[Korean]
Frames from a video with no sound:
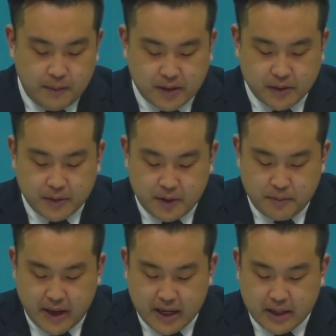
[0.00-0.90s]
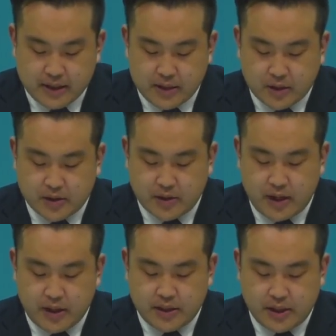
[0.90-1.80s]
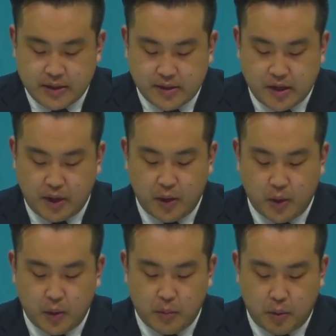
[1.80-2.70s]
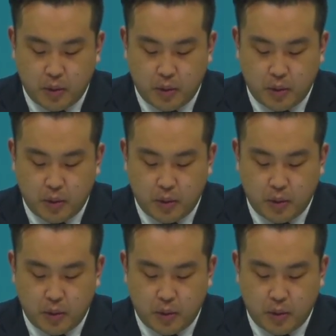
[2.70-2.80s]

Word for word: 믿음은 바라는 것들의 실상이요